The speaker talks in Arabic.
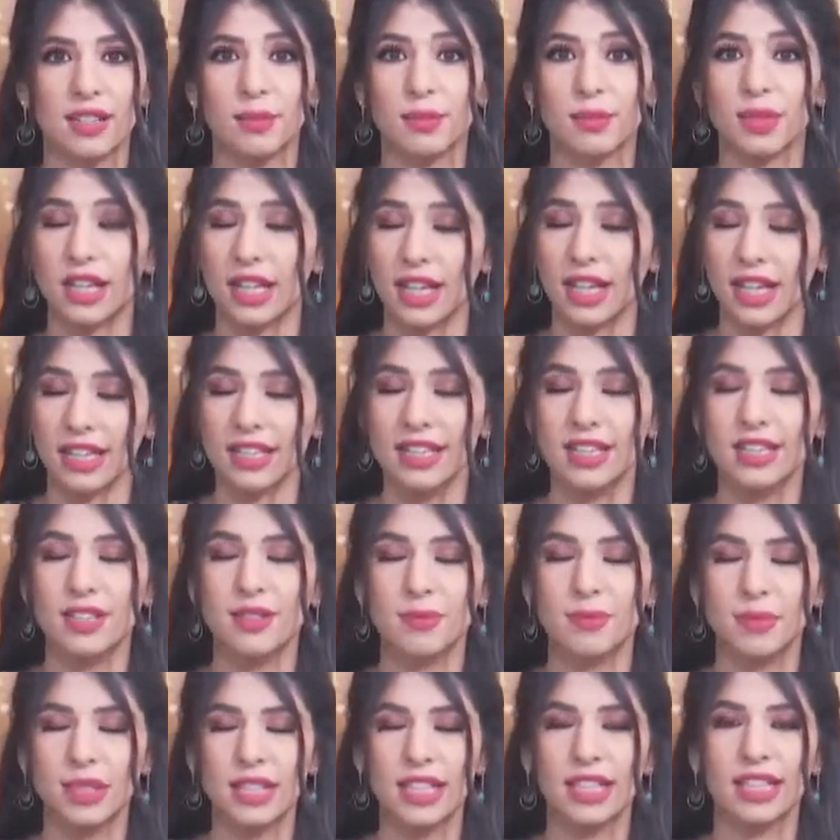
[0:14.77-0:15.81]
الأخيرة
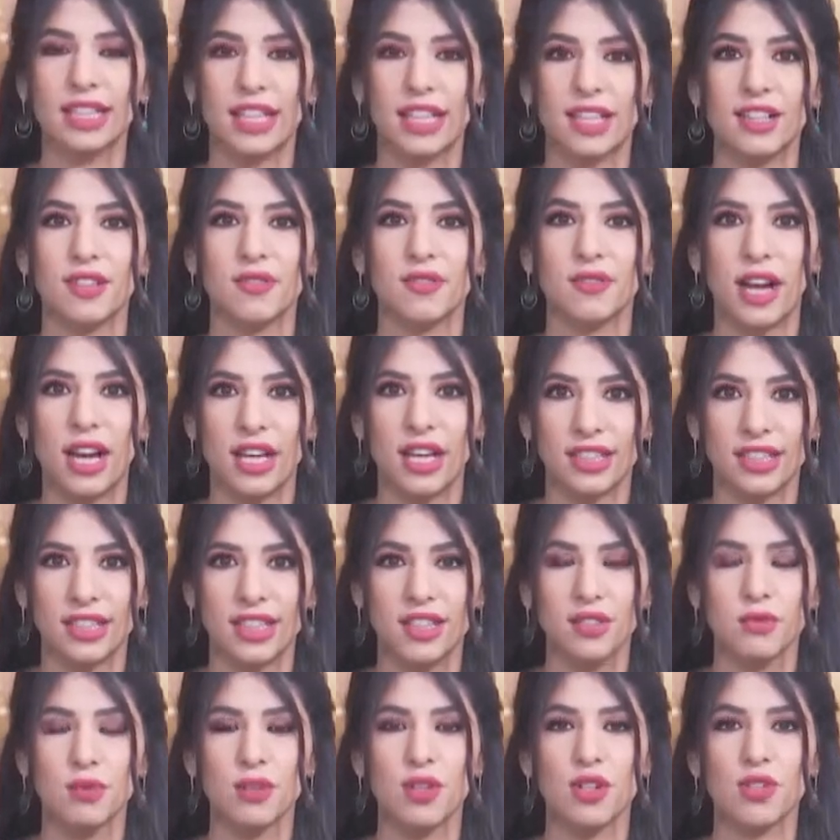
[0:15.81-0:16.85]
من خلال
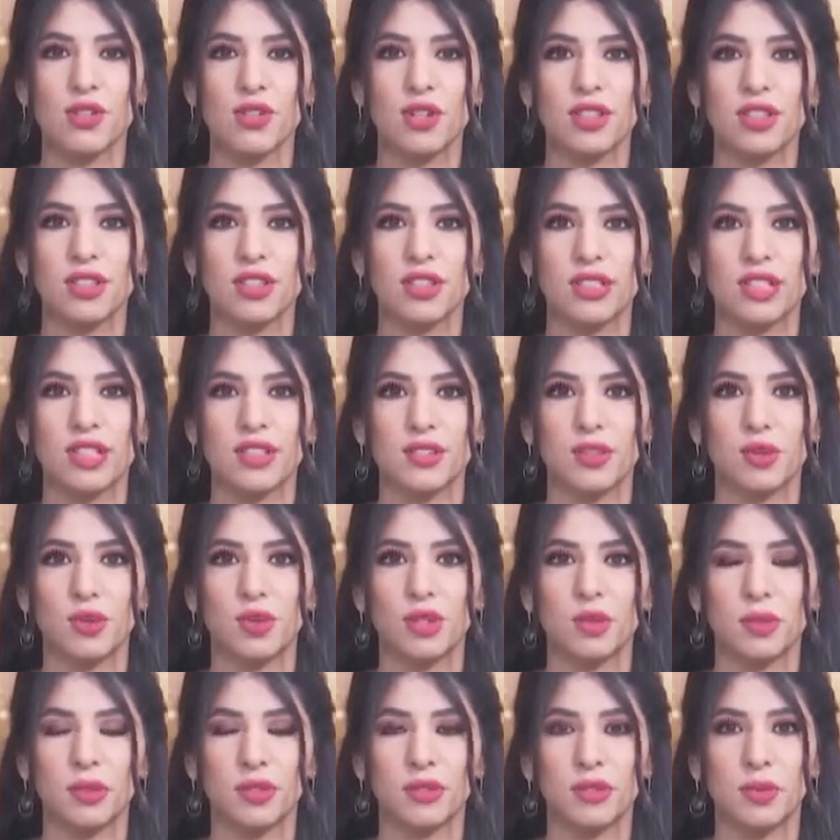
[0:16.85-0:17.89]
الفعاليات والنشاطات التي
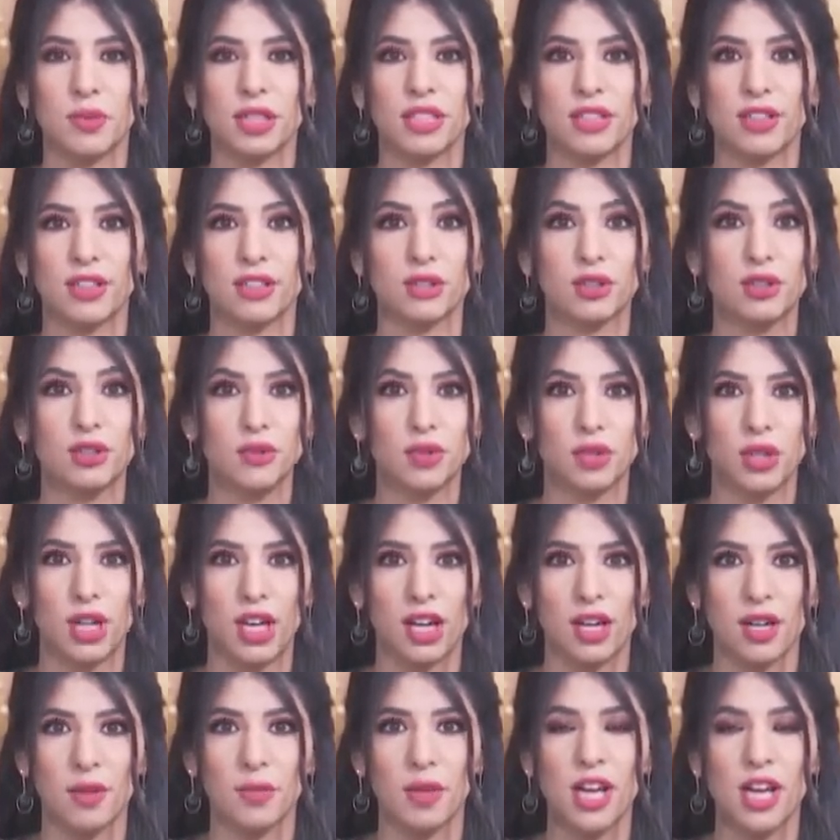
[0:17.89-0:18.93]
أقيمت في منطقة كفر
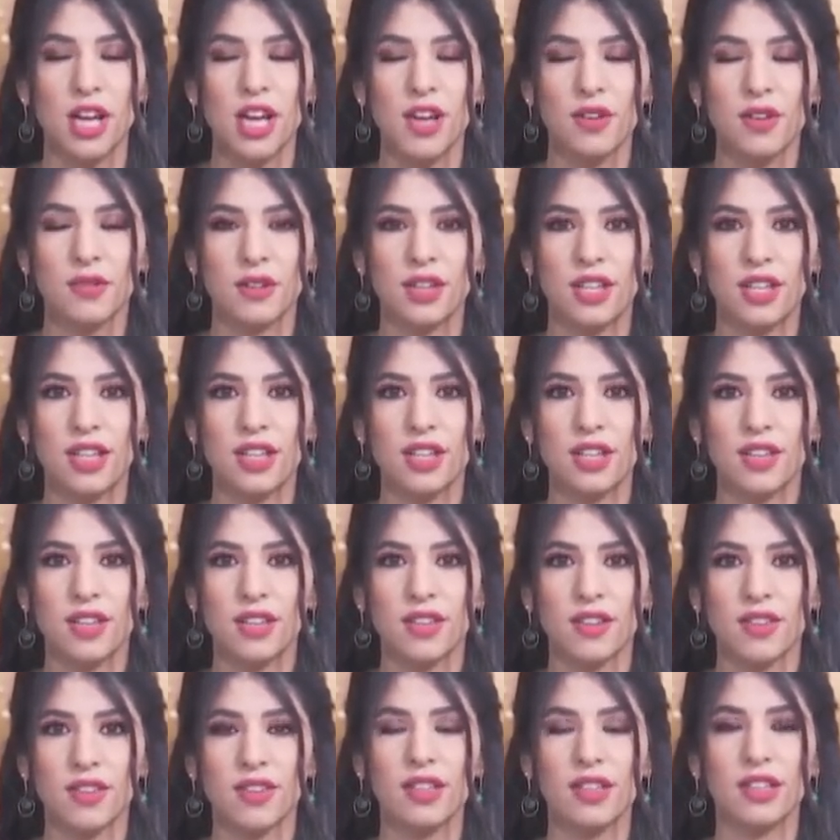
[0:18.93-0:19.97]
عقب في
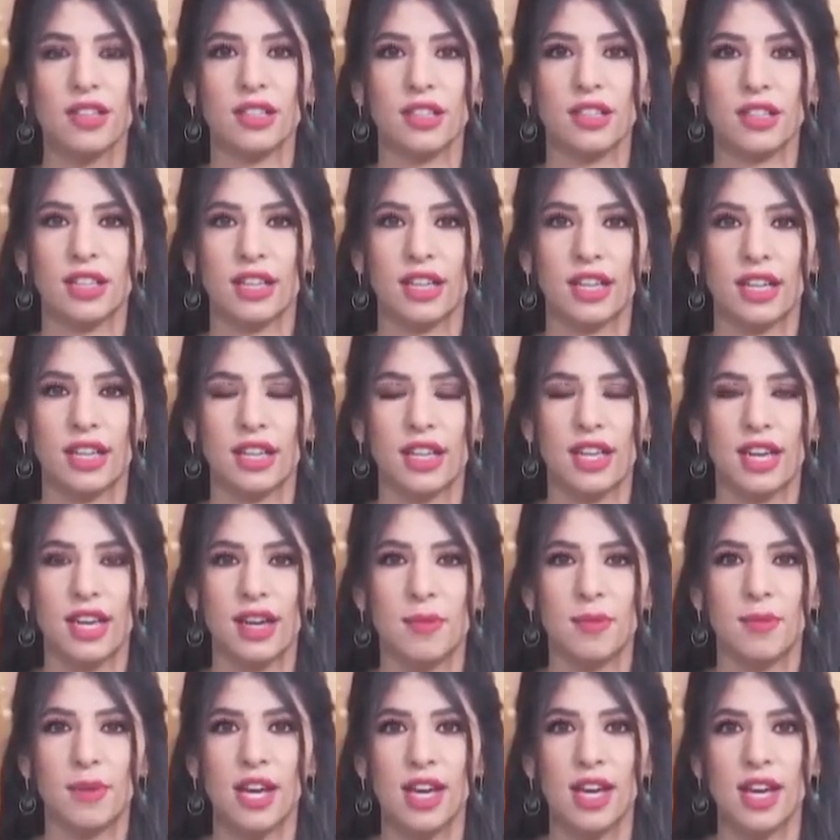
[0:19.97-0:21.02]
ظل
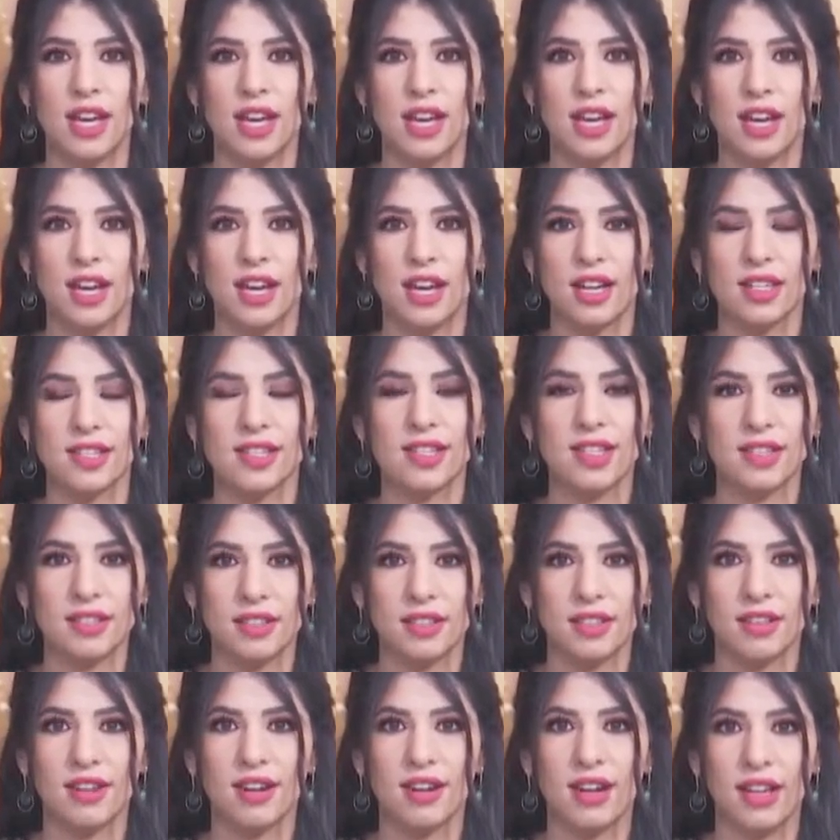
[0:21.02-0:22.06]
غياب
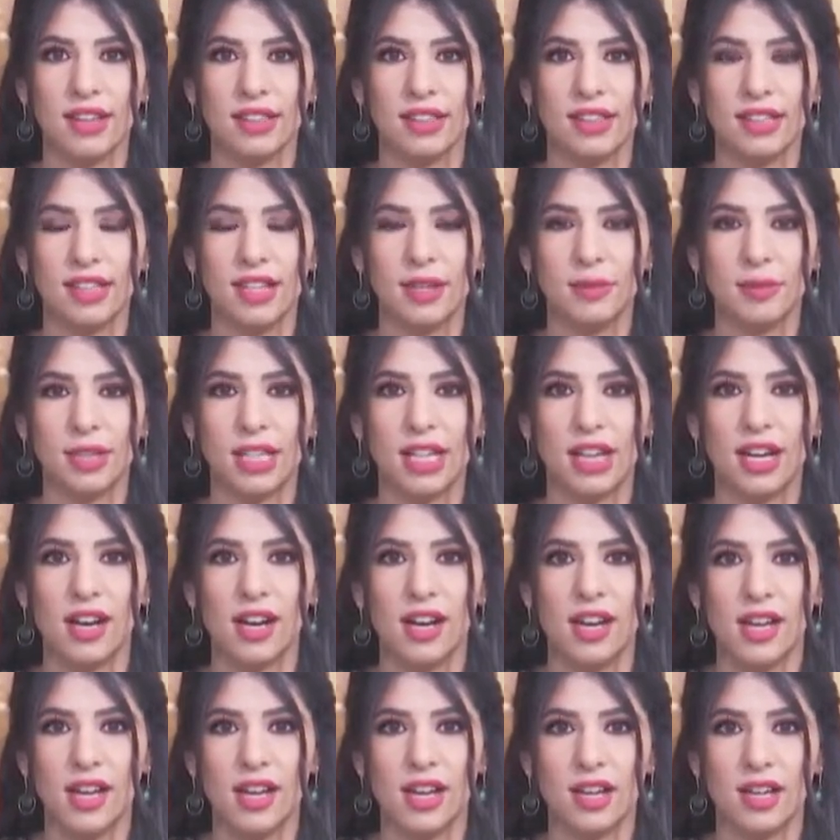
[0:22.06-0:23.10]
السيطرة الكاملة
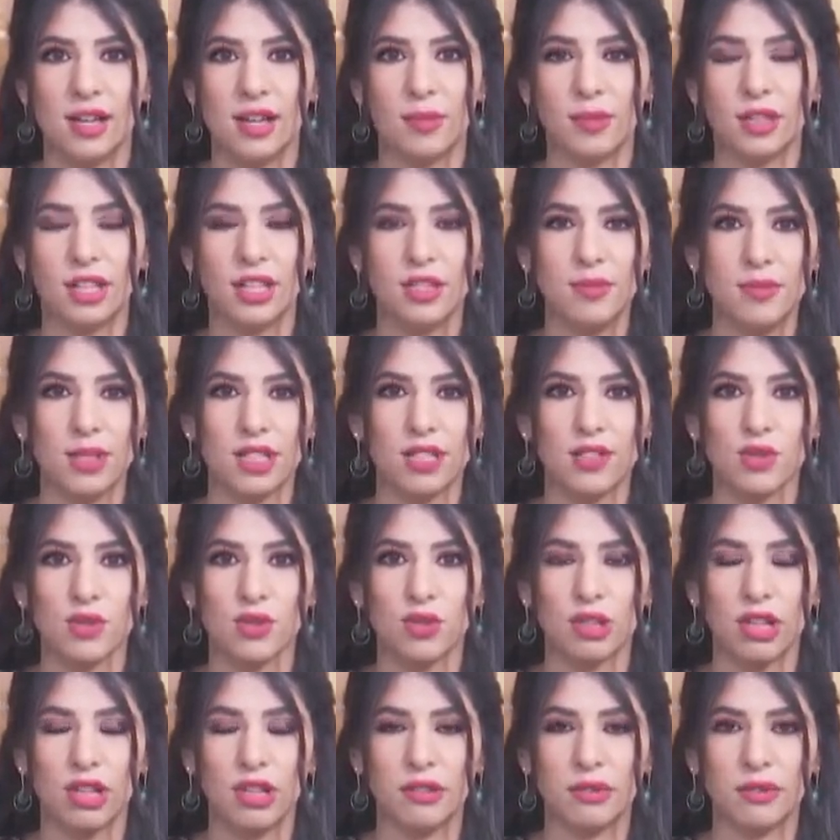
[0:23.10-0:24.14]
من قبل
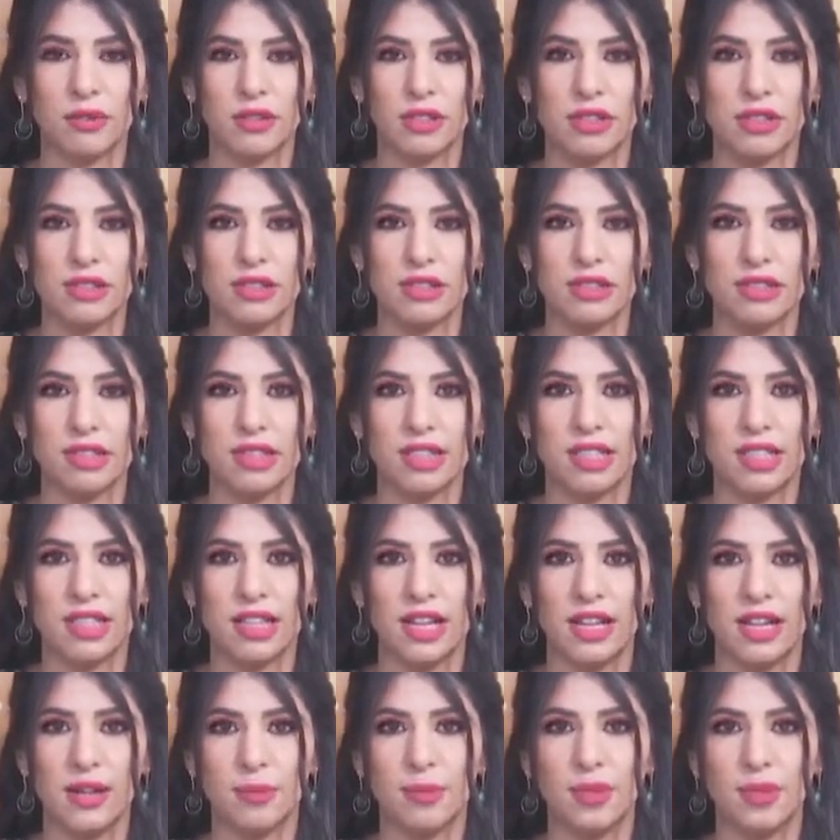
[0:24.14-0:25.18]
السلطة
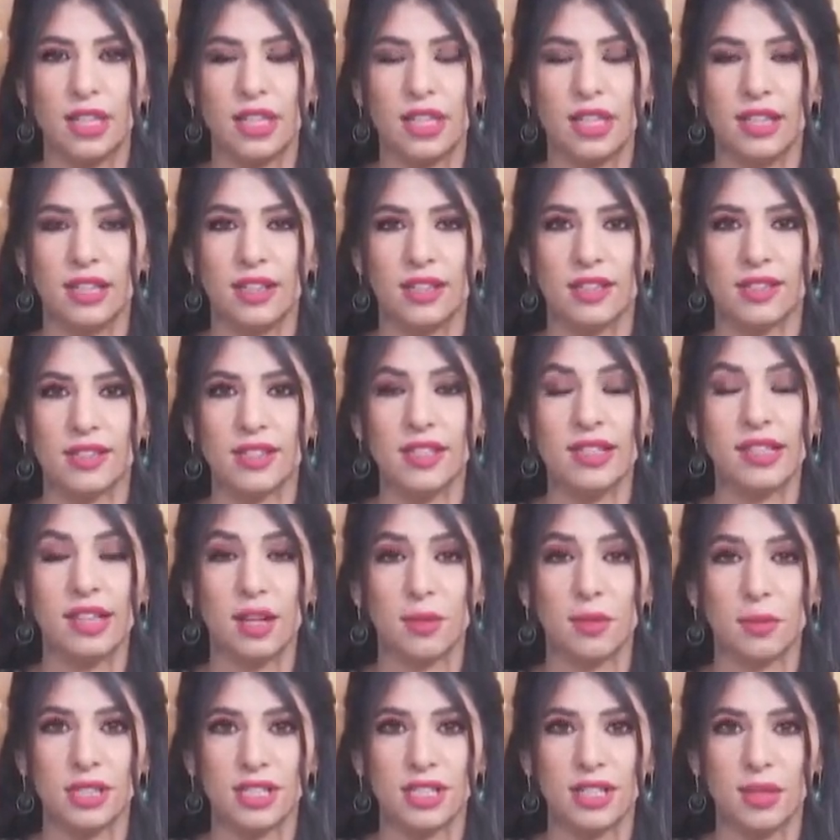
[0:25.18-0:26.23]
الفلسطينية بتلك
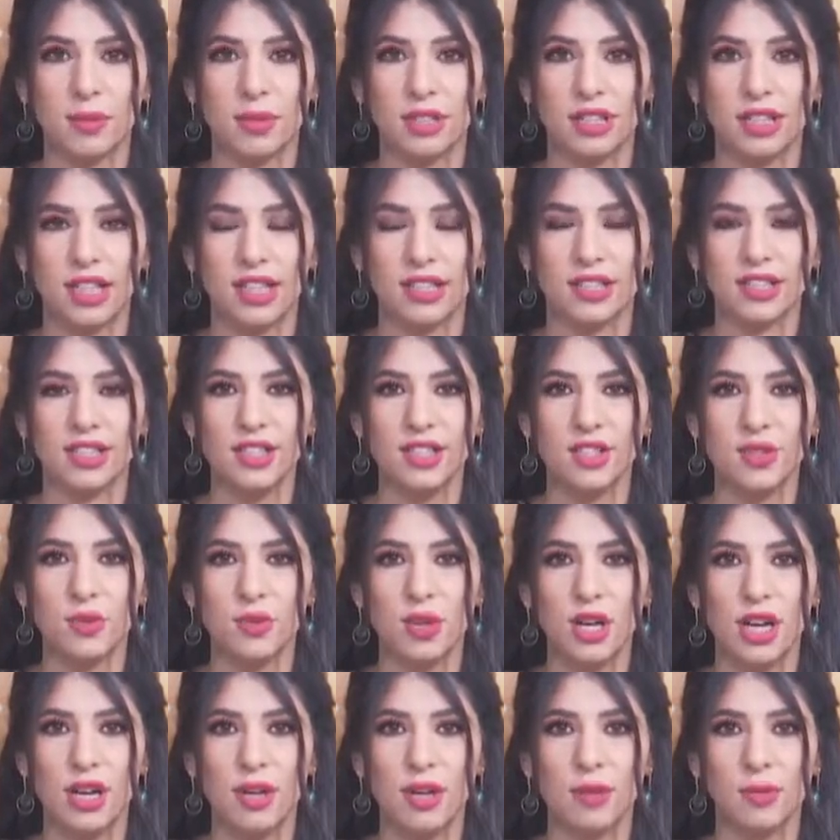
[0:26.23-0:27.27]
المنطقة بالتحديد
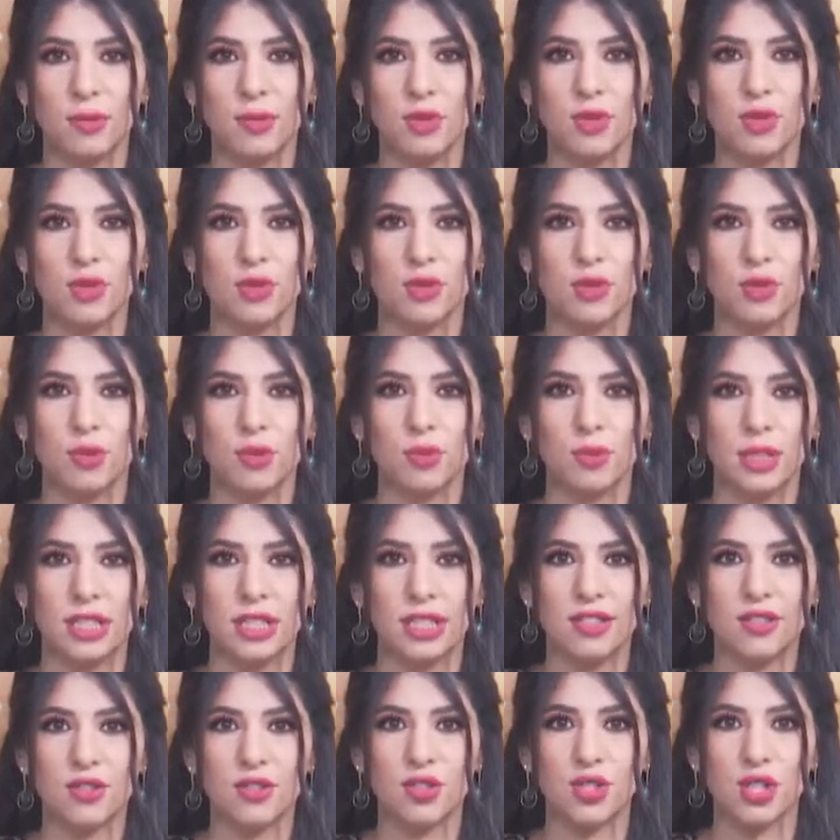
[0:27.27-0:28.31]
ومنذ
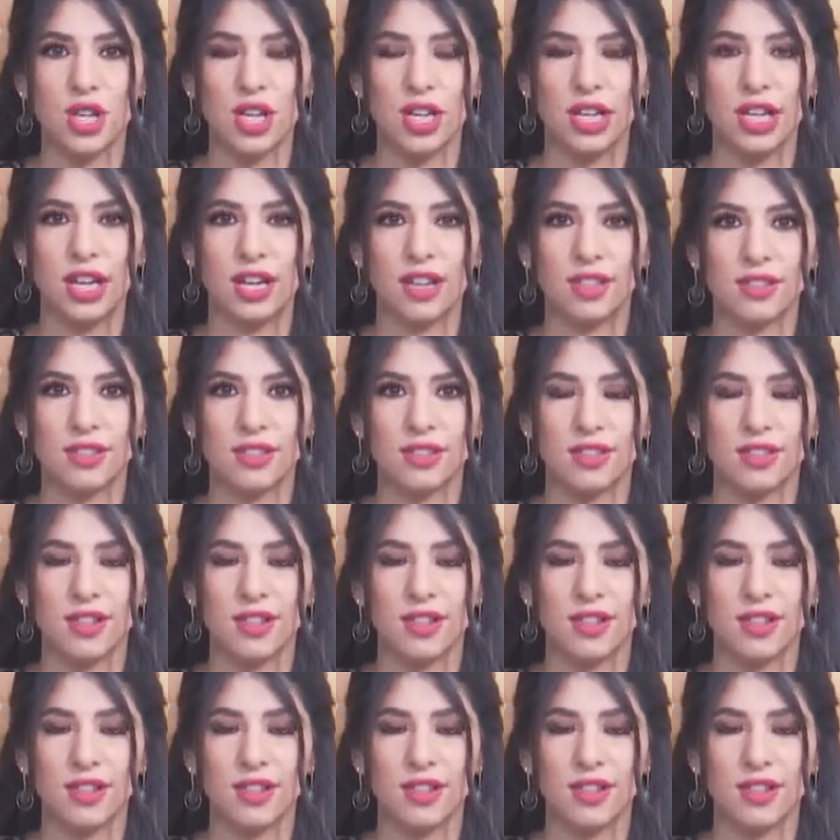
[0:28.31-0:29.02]
بدء جائحة